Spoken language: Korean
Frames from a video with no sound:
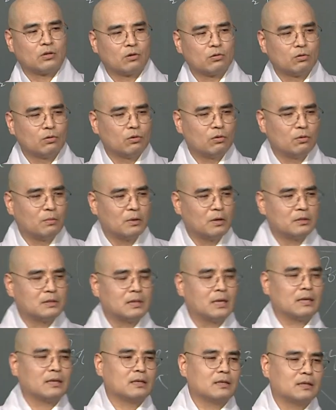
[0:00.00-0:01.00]
저도 뭐
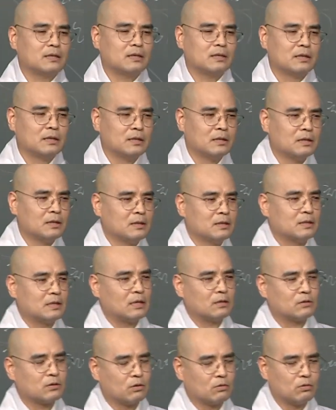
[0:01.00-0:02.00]
책을
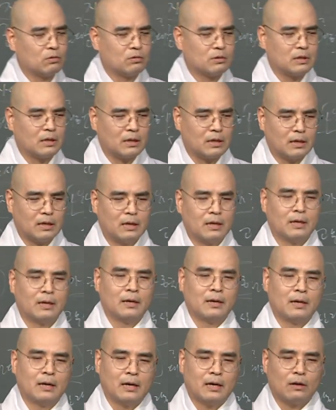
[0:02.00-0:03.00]
제, 저도 제가
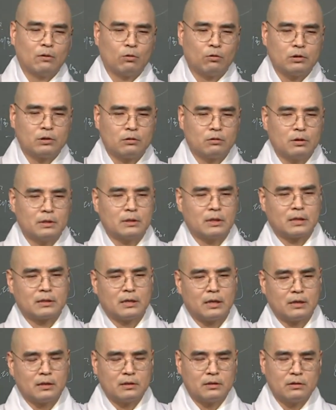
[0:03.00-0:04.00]
한 50권 이상
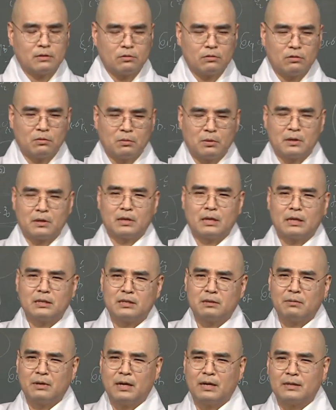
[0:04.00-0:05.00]
책을 쓰고 뭐 이렇게
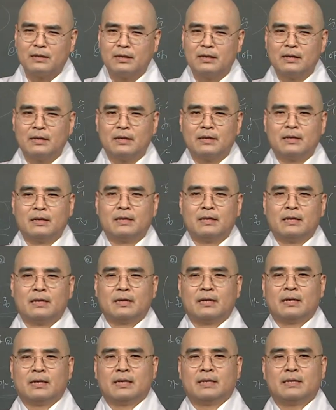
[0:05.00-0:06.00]
했지만
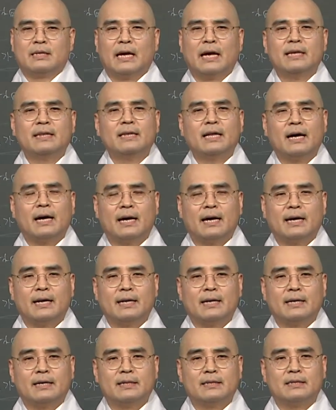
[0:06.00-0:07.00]

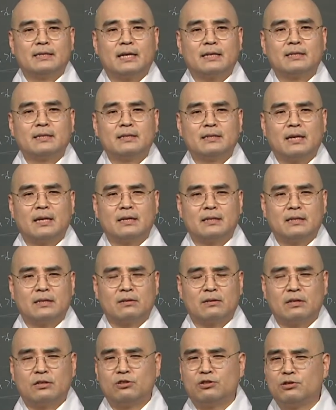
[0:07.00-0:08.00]
옛날 책 쓴다는 게
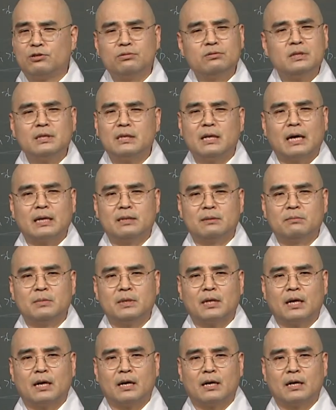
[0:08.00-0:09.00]
저게 쉬운 일이
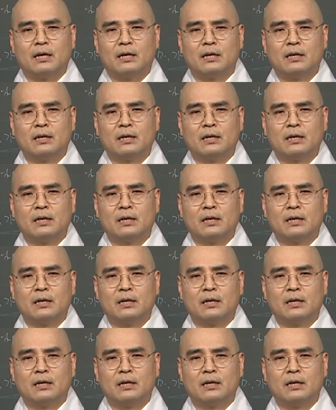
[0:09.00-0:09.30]
아닙니다.